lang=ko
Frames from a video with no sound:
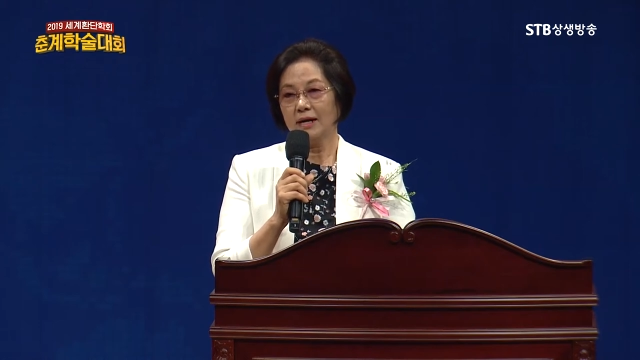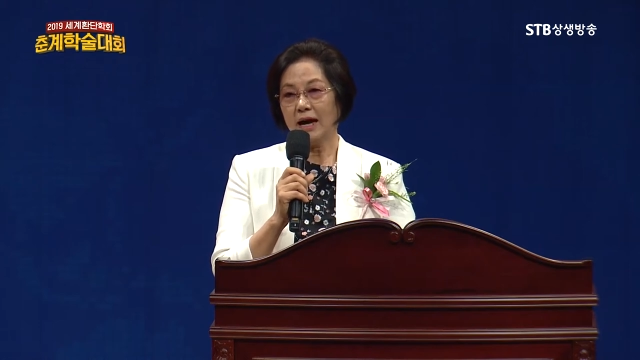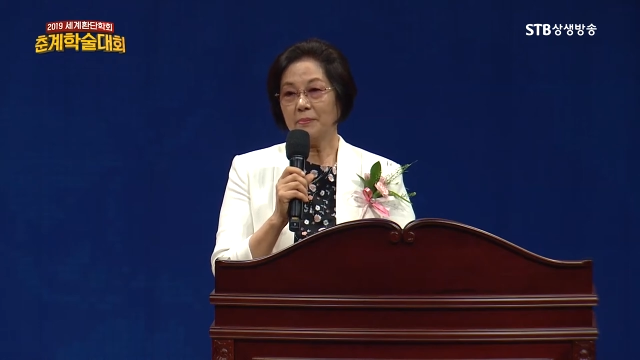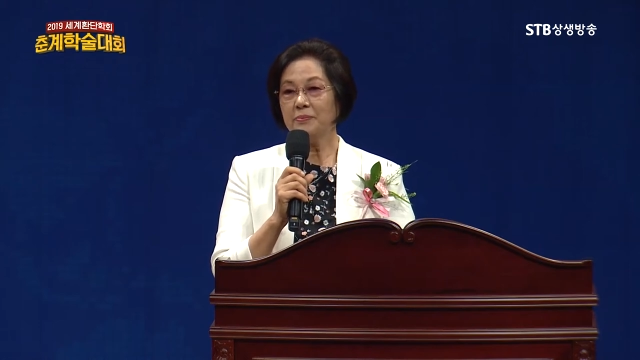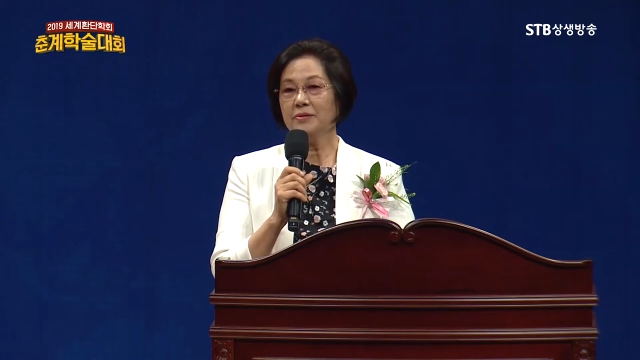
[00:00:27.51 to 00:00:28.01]

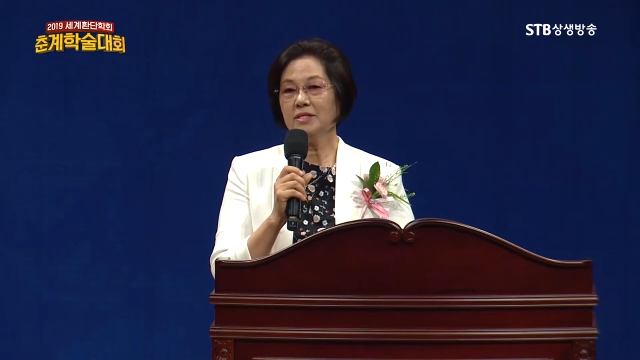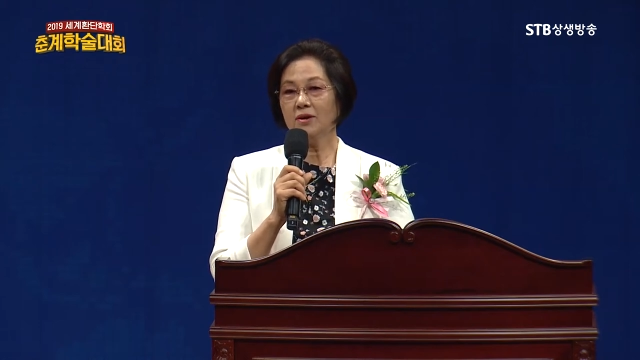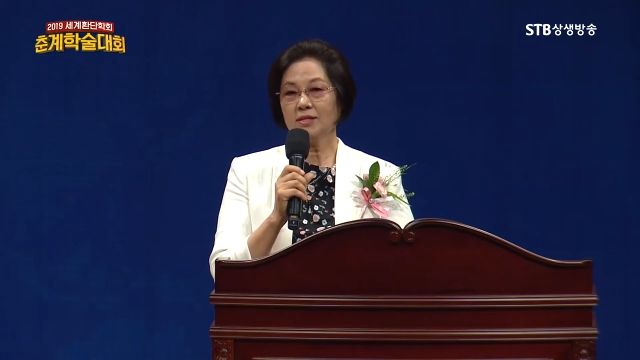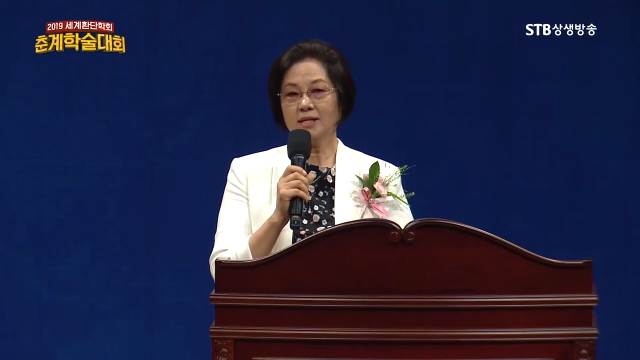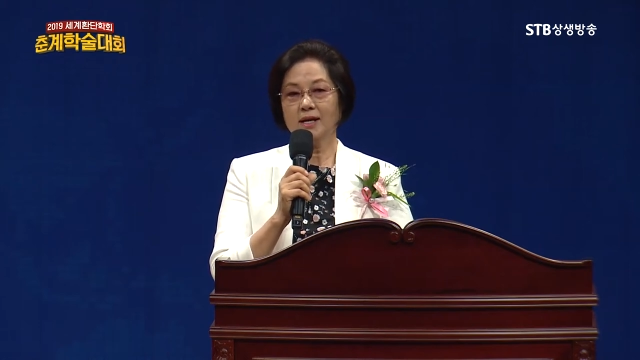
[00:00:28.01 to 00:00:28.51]
아픈
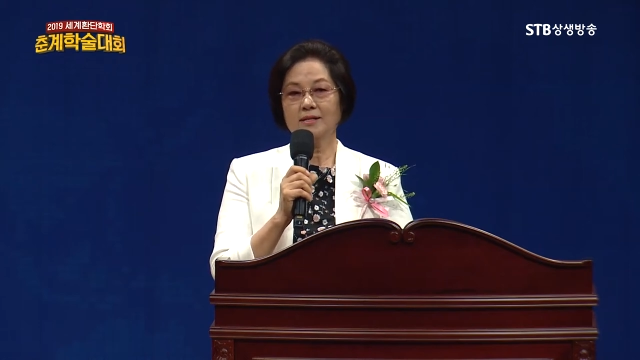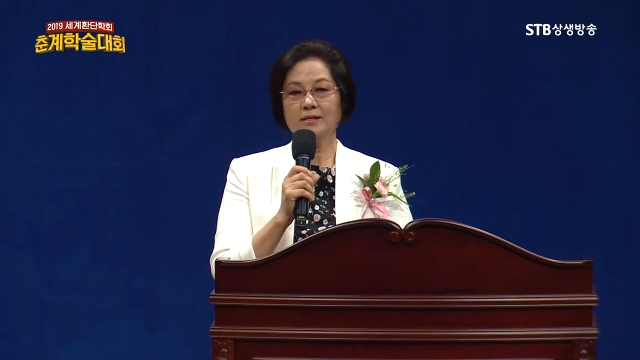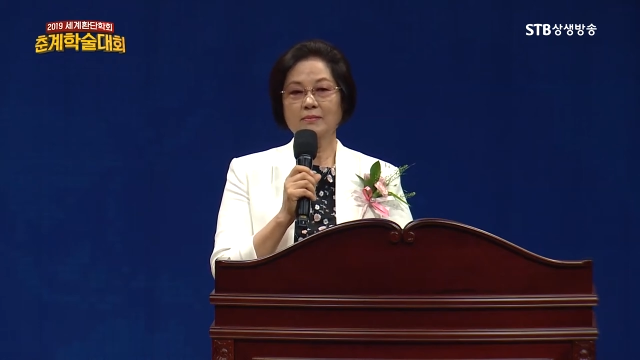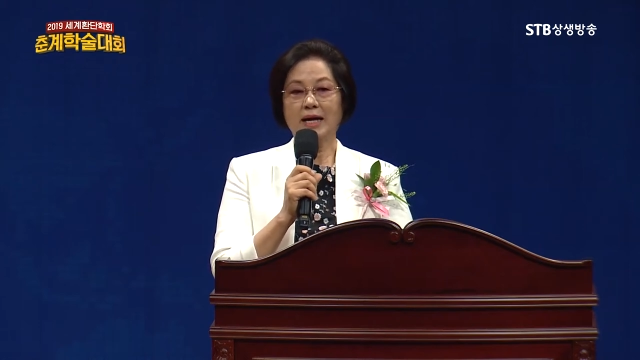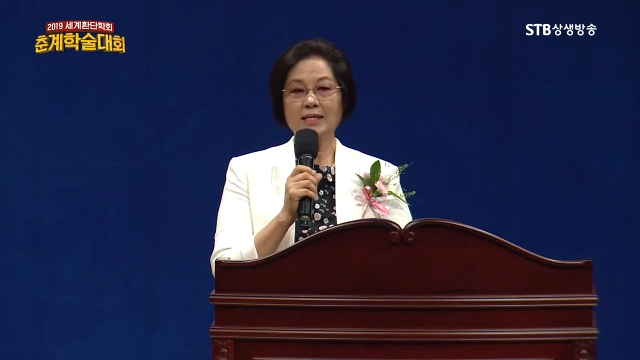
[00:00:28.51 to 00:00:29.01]

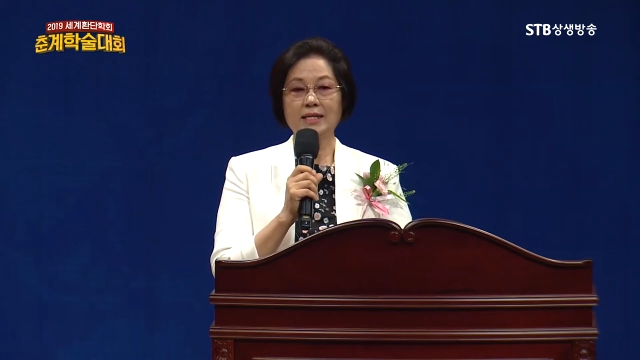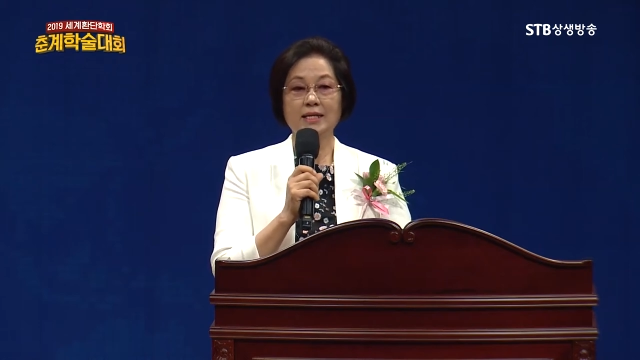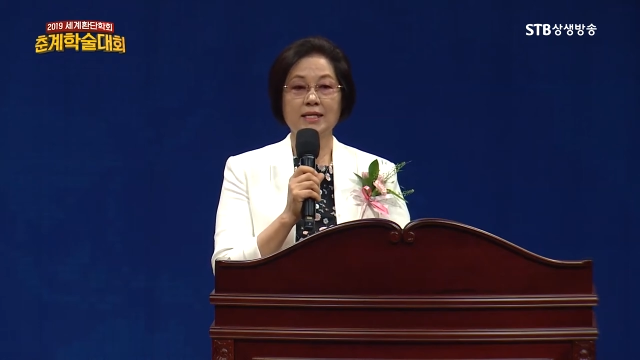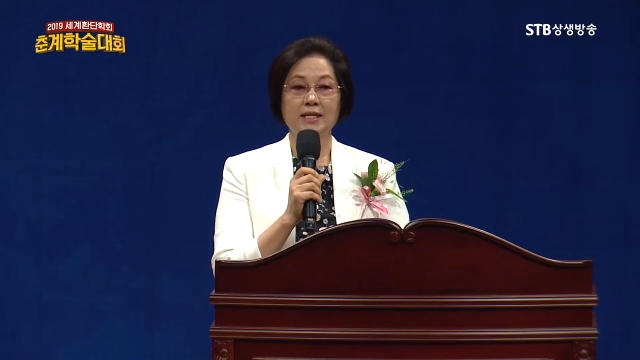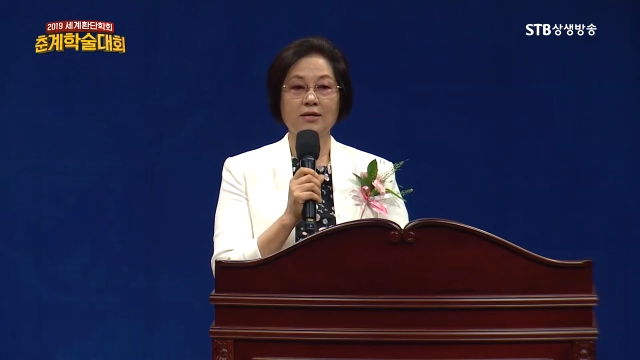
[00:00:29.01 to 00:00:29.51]
역사를
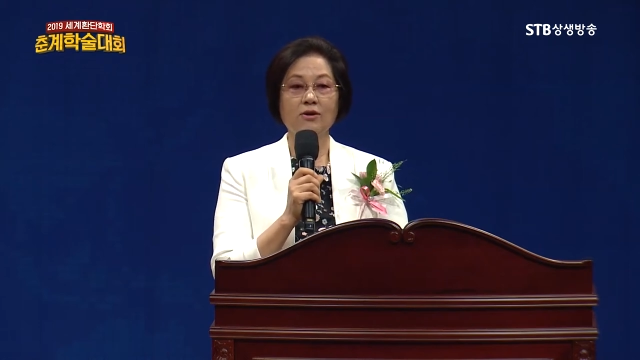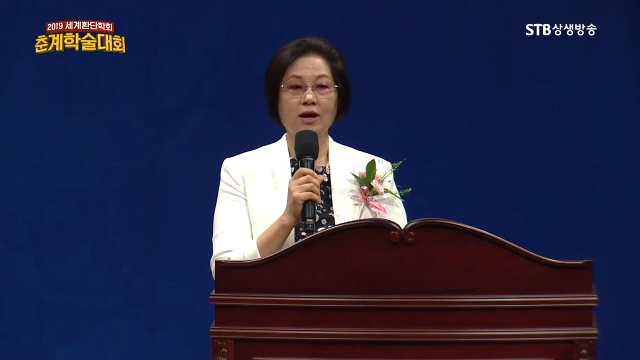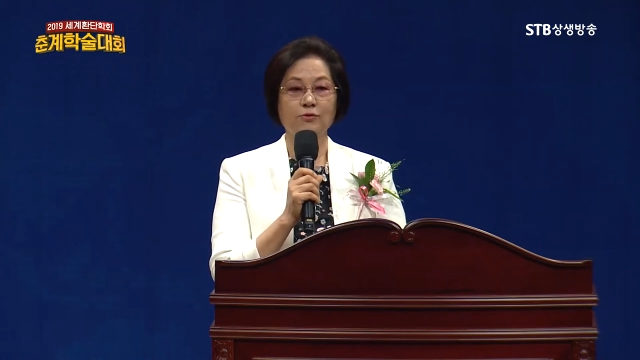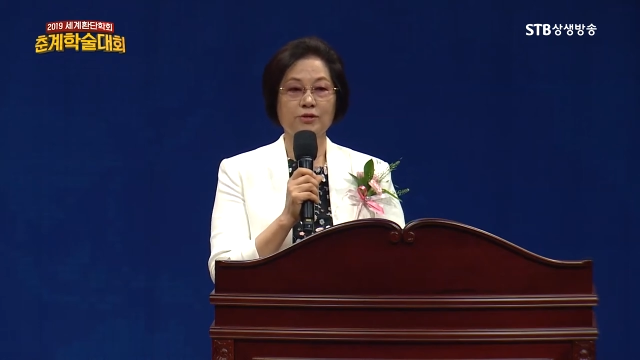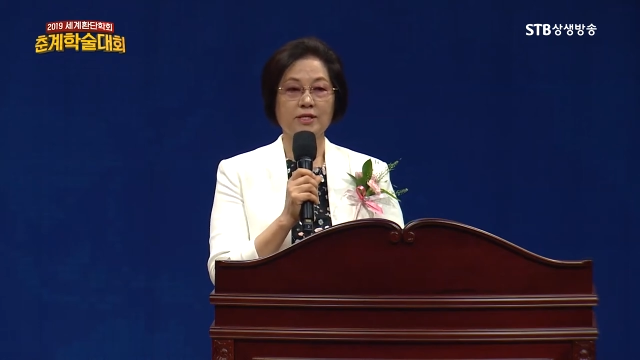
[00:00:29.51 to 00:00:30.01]
많이
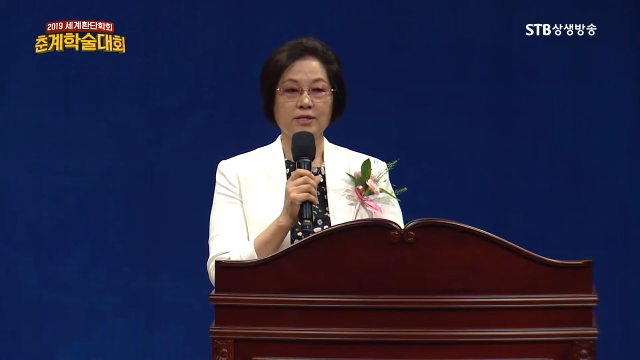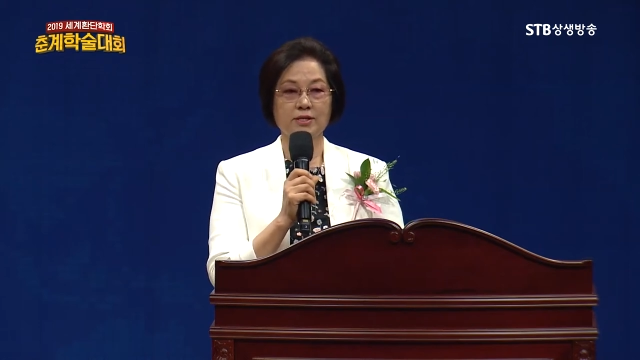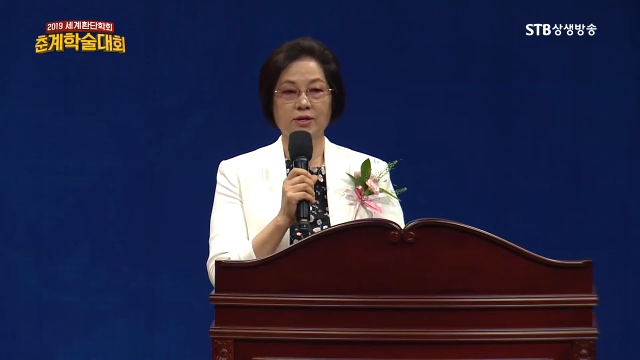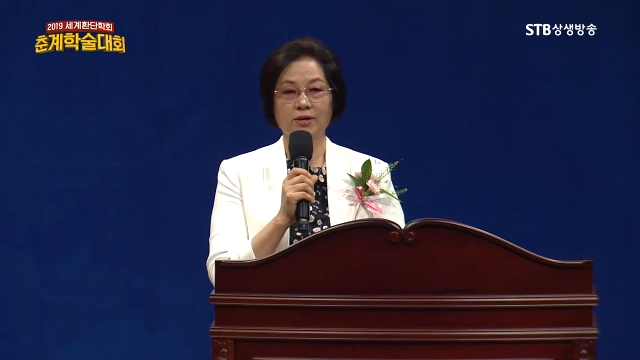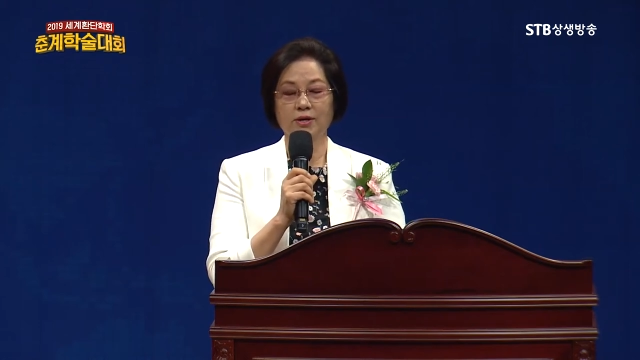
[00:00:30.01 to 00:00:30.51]
기억하고
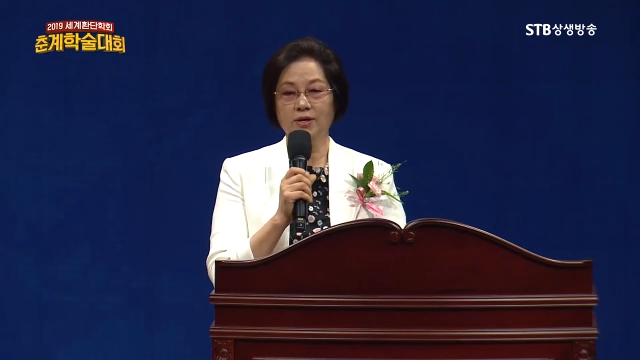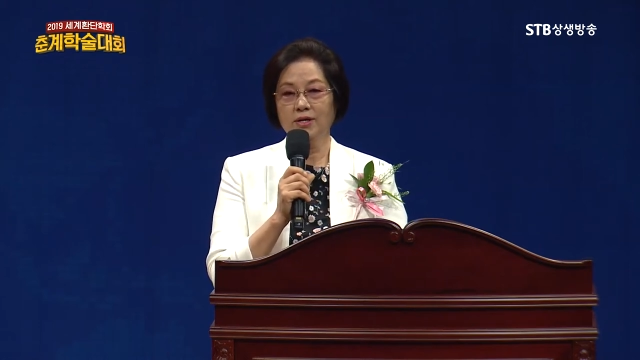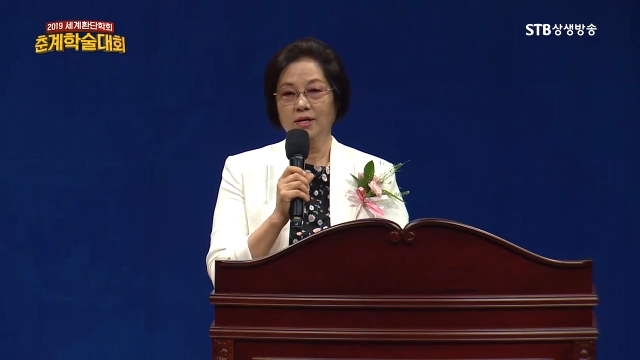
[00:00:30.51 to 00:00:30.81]
있어서